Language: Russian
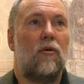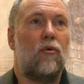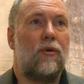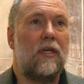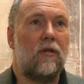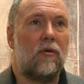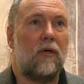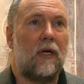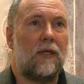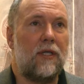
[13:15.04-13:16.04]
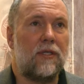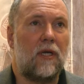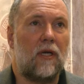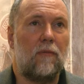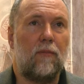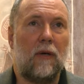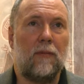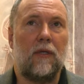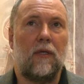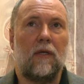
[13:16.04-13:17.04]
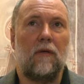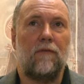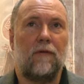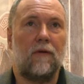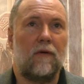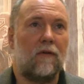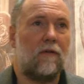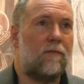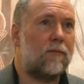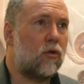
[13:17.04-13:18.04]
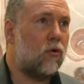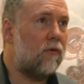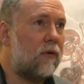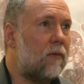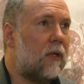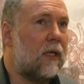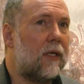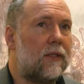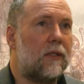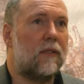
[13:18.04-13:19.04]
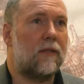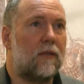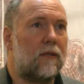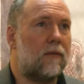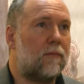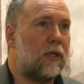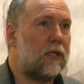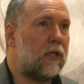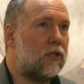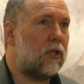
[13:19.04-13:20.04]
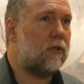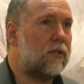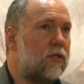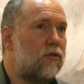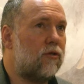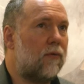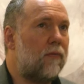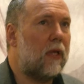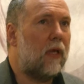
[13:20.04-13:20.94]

курируя несколько памятников в Пскове, это продолжалось еще